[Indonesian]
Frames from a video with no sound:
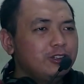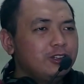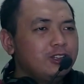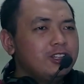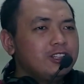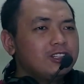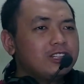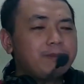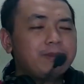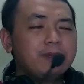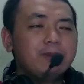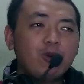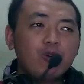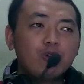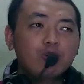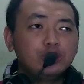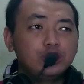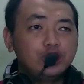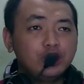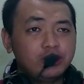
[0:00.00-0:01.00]
Tapi
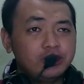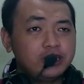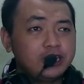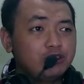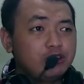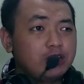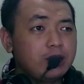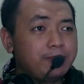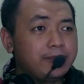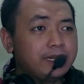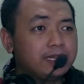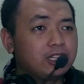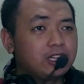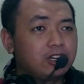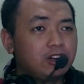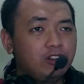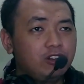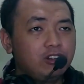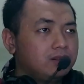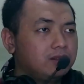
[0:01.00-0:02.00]
Mogusionnya juga pinter
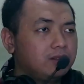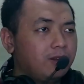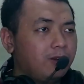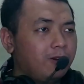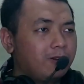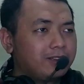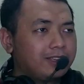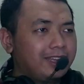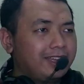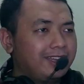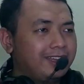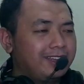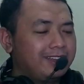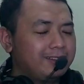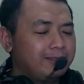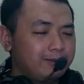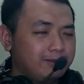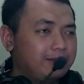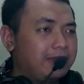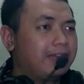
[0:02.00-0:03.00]
loh. Oke,
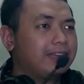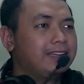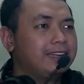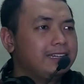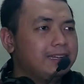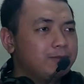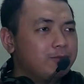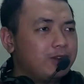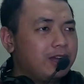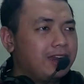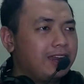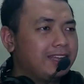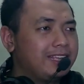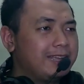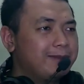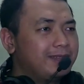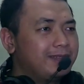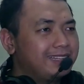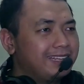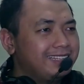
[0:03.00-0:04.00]
akhirnya buka
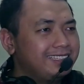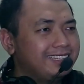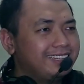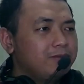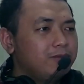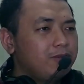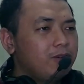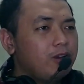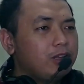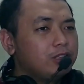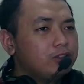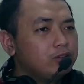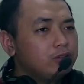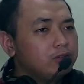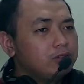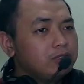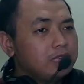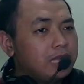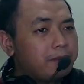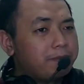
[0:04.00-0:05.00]
lagi matanya. Oh
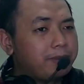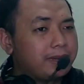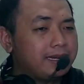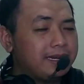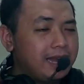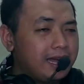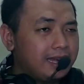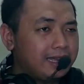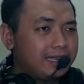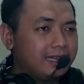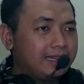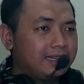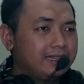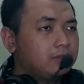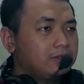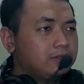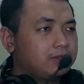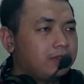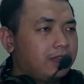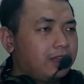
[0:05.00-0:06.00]
itu yang pedang ya.
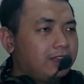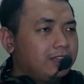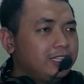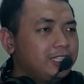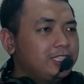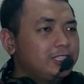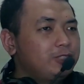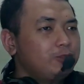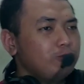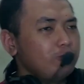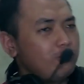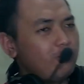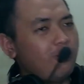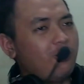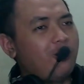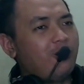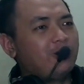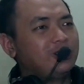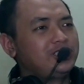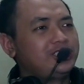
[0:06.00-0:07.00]
Nice.
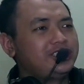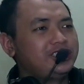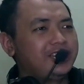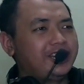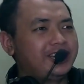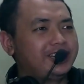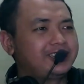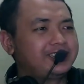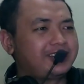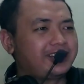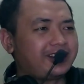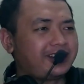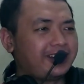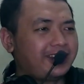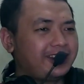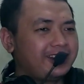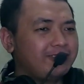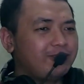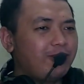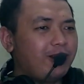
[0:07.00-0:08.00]
Oh shit,
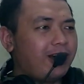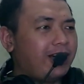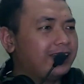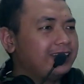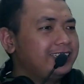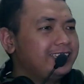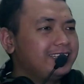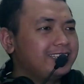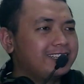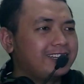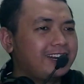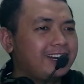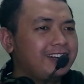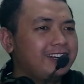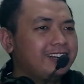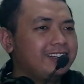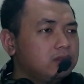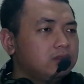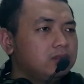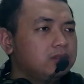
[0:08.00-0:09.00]
keren. Wah anjir
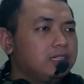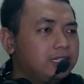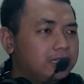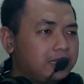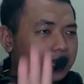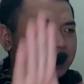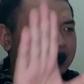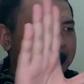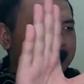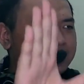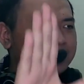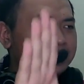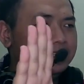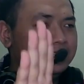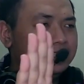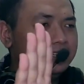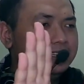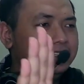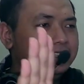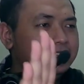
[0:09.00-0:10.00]
keren. Ditahan
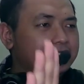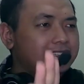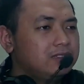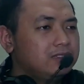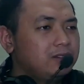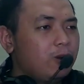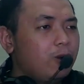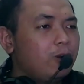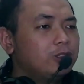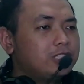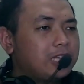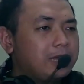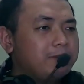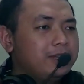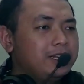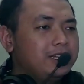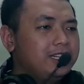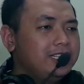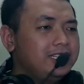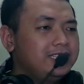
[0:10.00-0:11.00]
gini. Oh
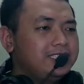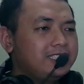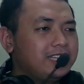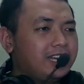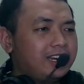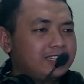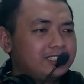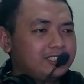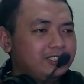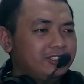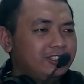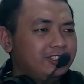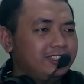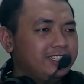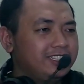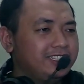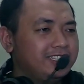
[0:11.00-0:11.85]
sambil di charge coy.